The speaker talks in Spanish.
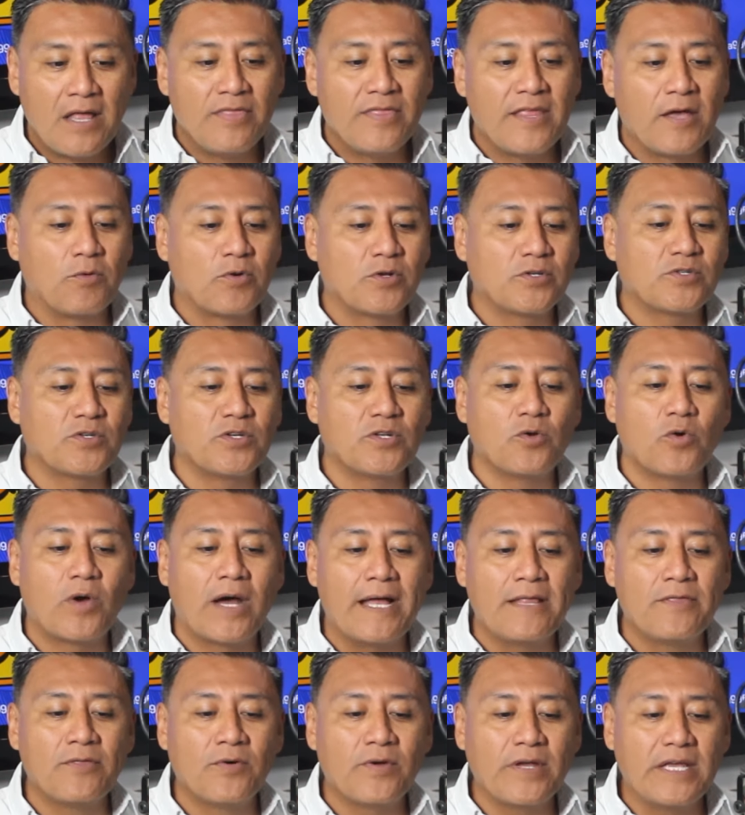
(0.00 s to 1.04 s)

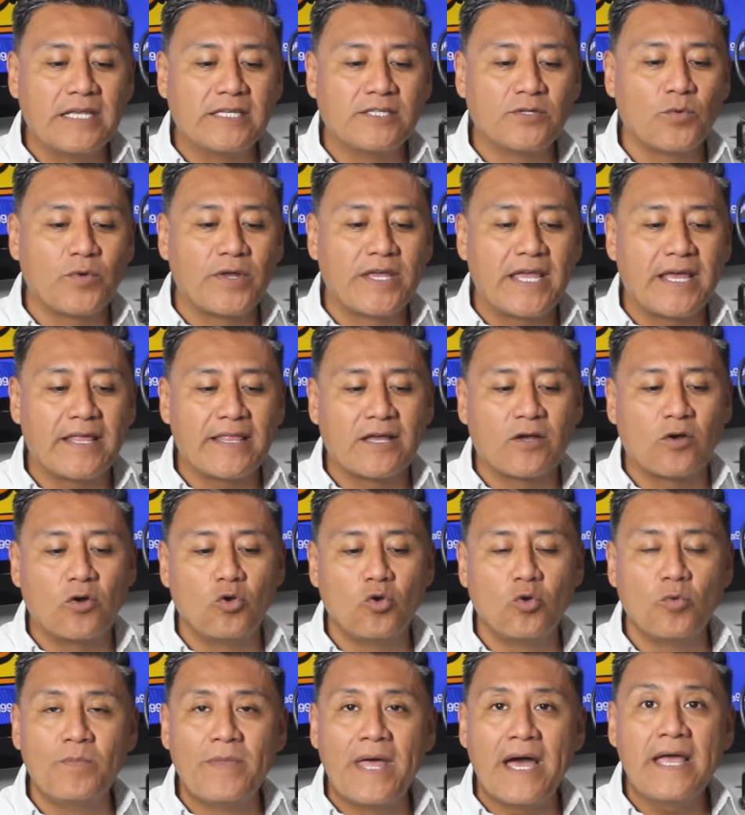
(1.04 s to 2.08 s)
neurocirujano y cirugía de
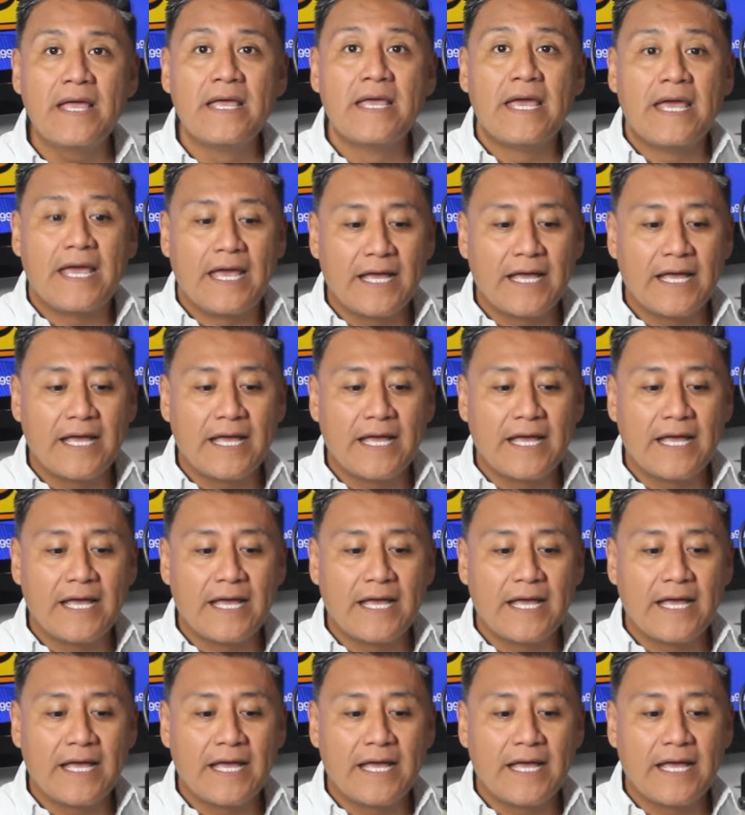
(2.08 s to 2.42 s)
columna,